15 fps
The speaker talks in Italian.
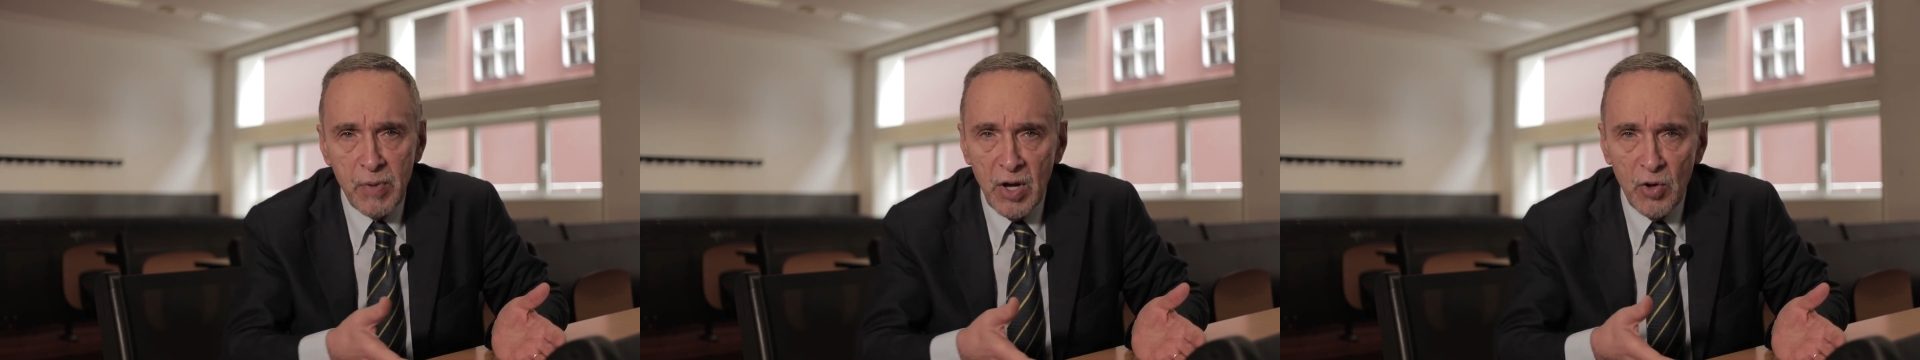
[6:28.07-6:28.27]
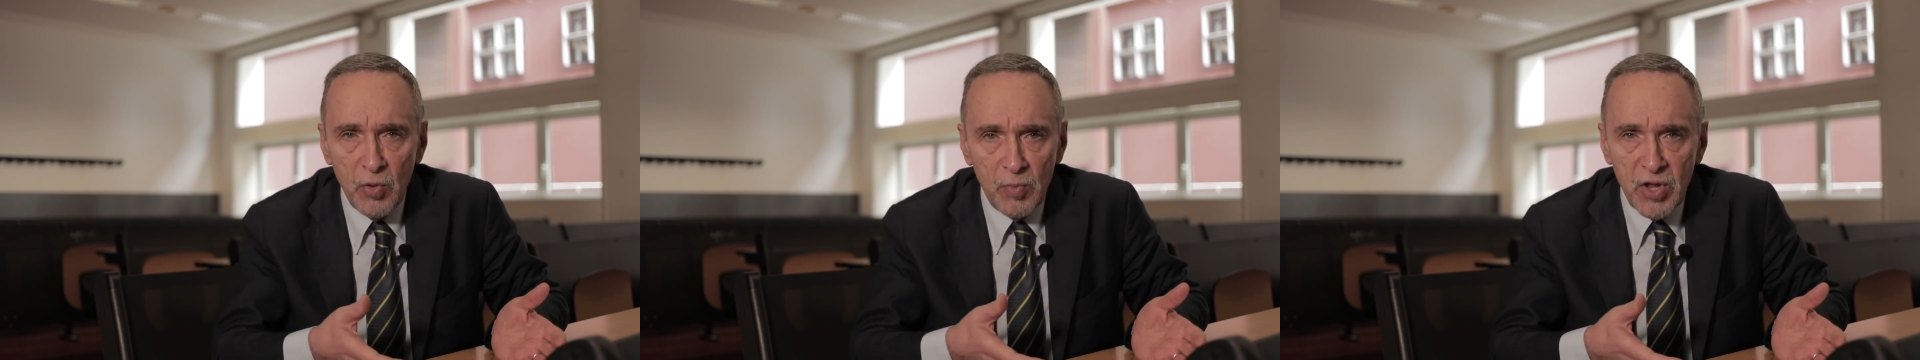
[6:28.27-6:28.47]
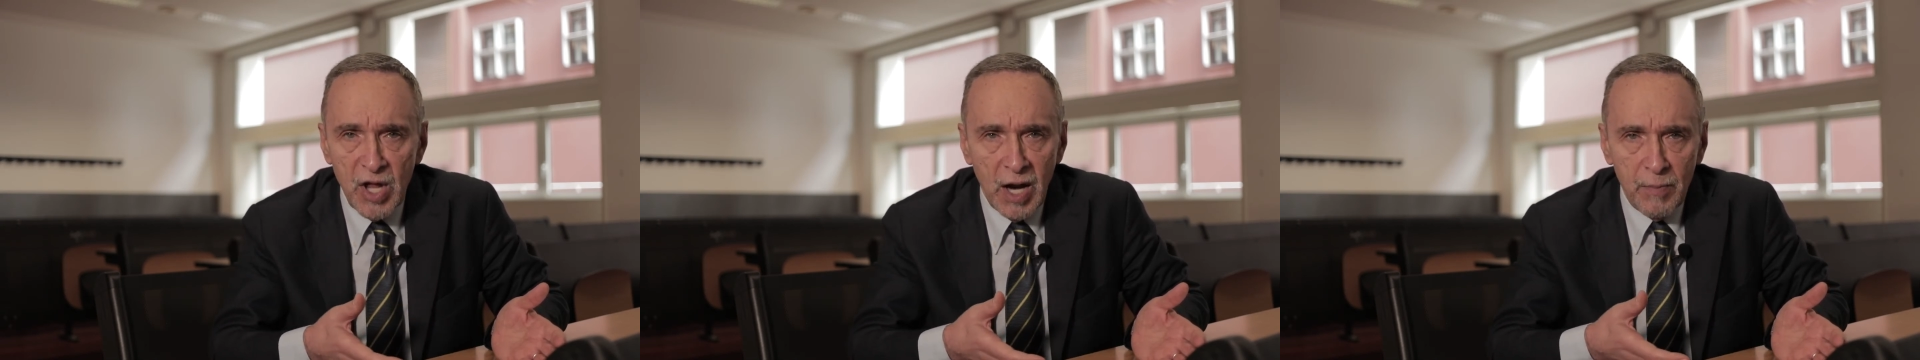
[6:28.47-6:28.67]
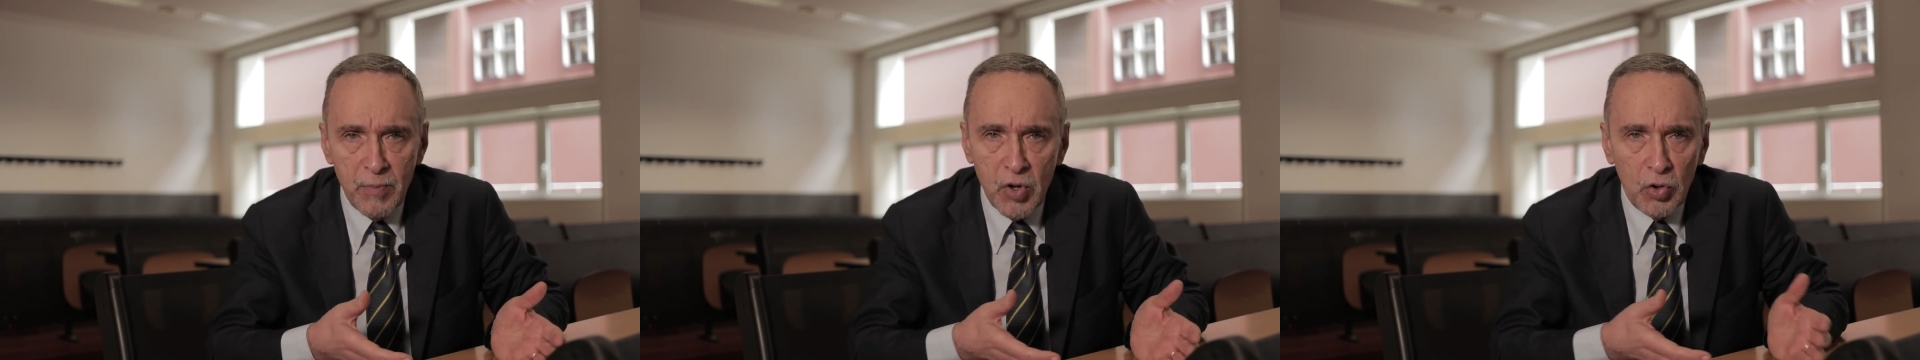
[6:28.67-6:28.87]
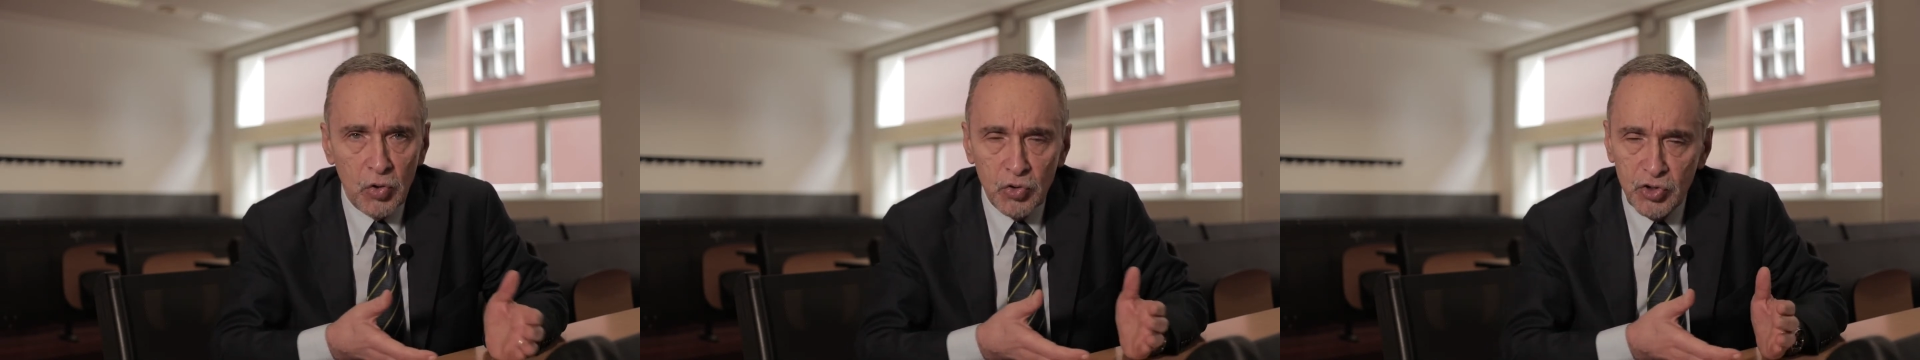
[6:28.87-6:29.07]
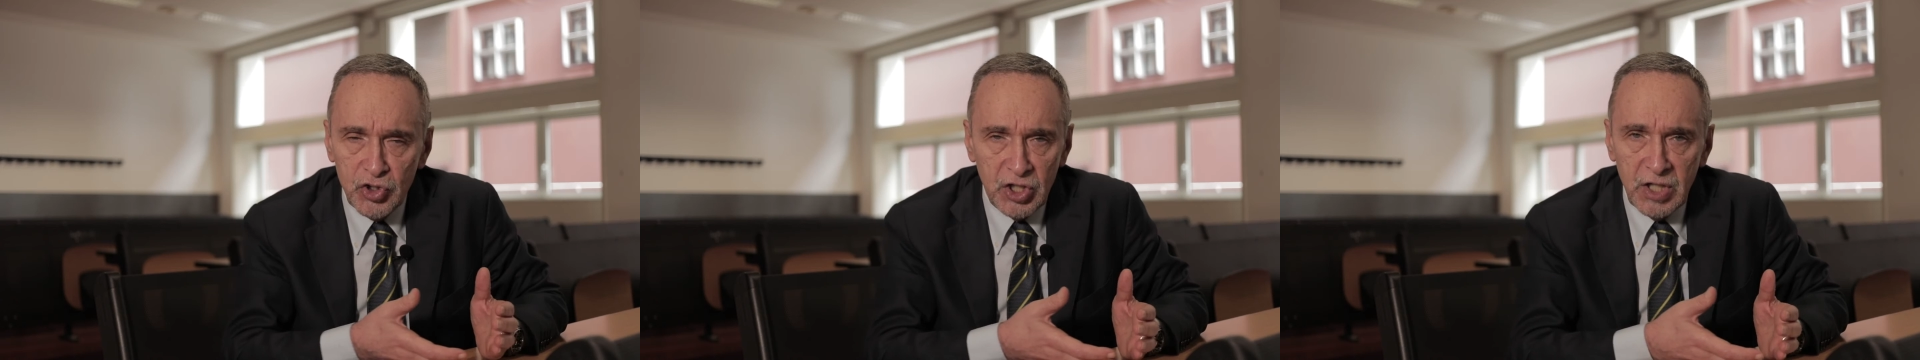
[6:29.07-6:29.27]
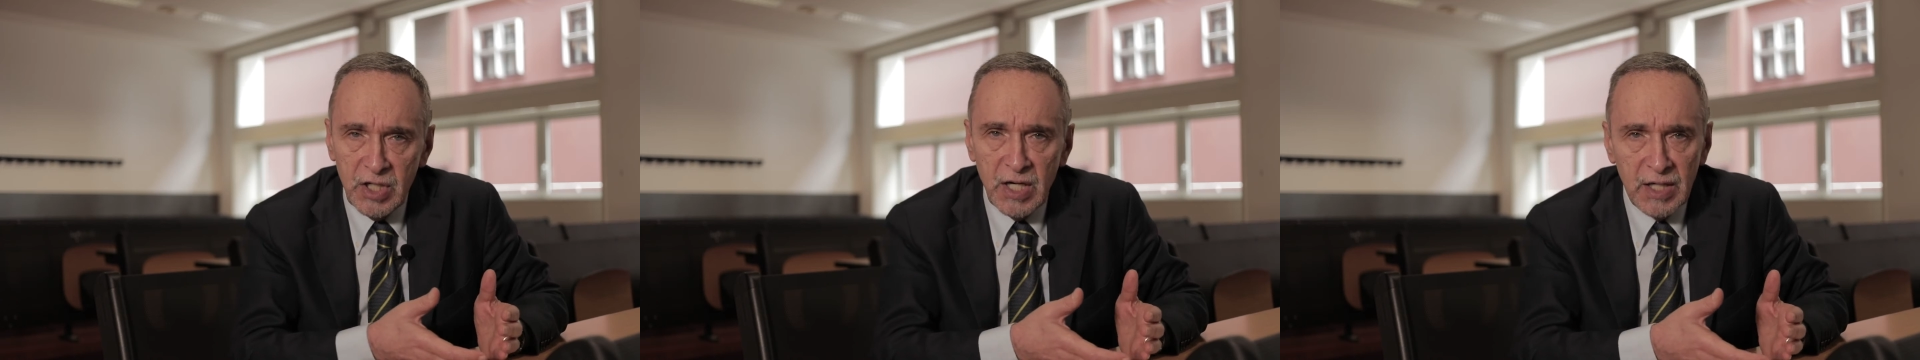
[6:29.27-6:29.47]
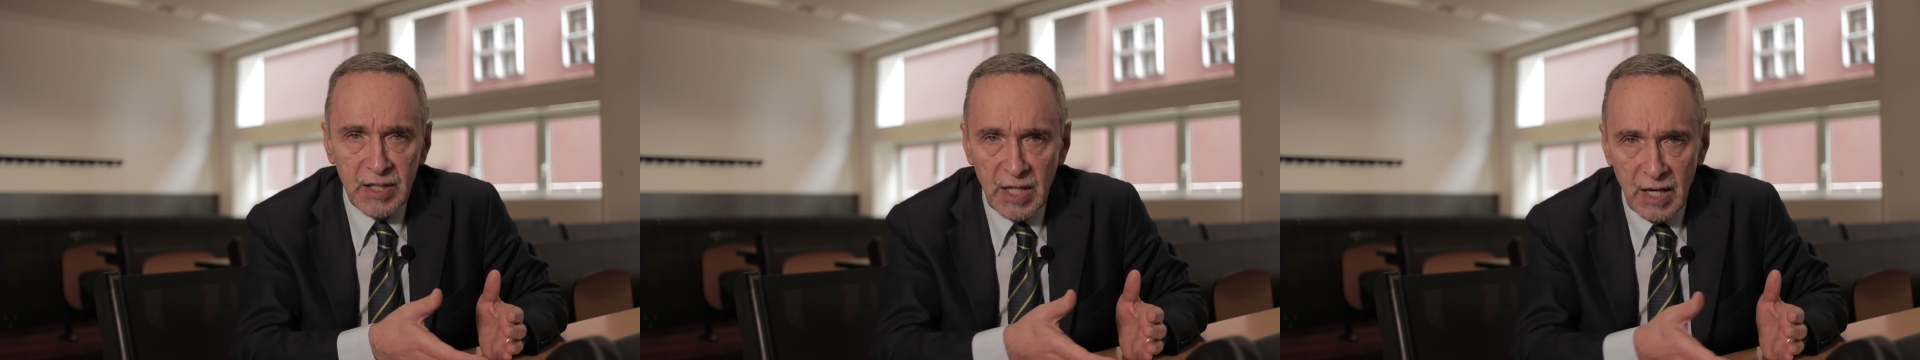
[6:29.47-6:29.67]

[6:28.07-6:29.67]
bi della biologia,